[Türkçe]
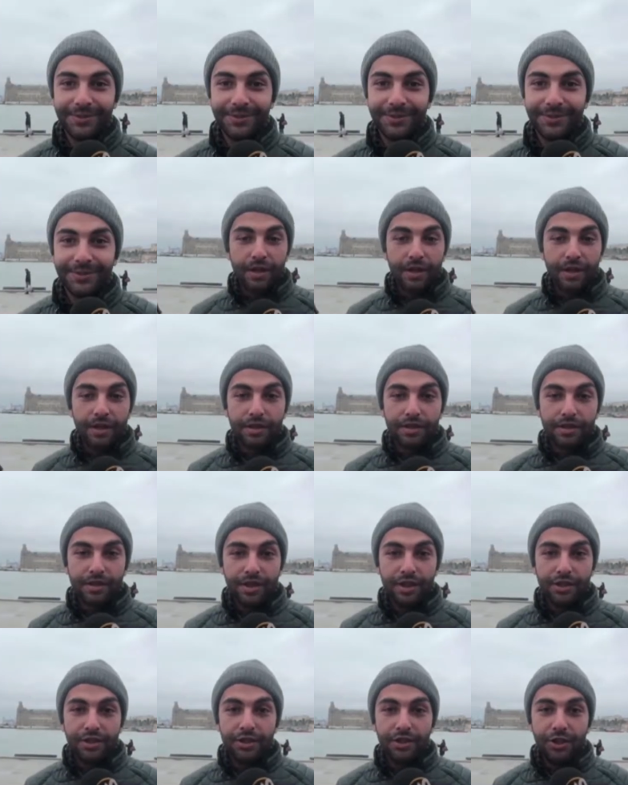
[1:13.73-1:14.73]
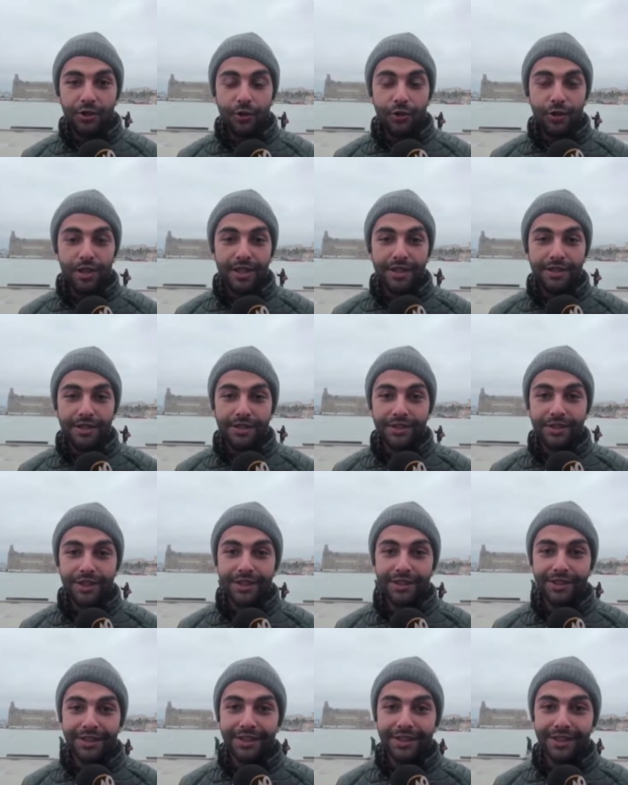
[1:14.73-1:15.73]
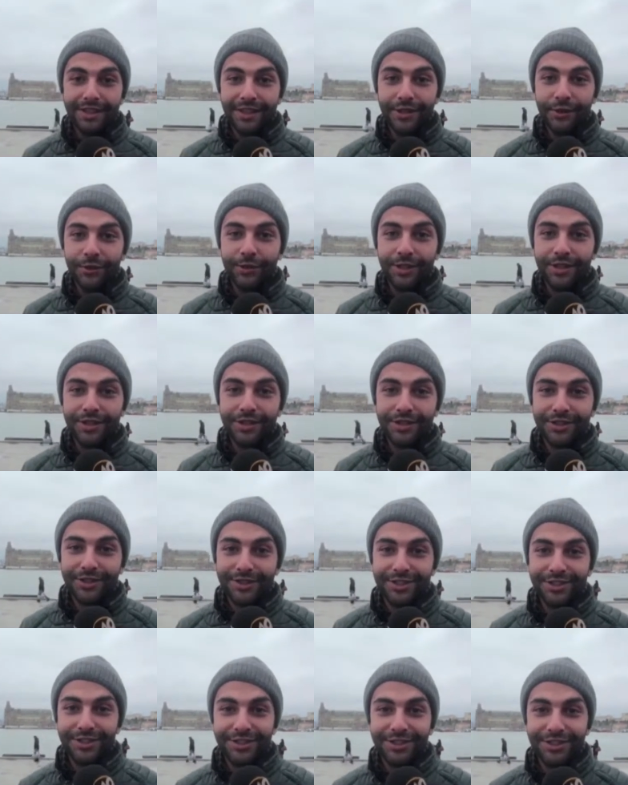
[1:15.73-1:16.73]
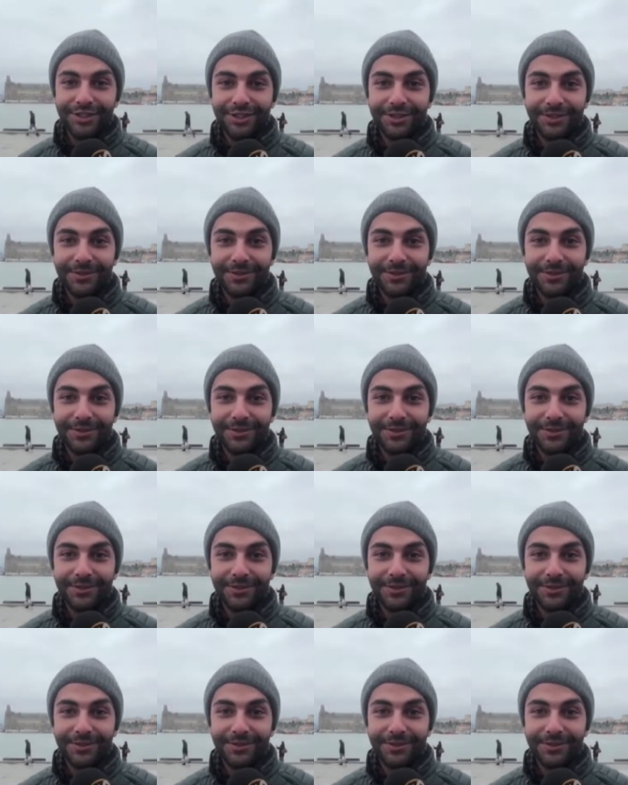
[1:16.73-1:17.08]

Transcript: Saçı dökülen insanlara ne önerirsiniz?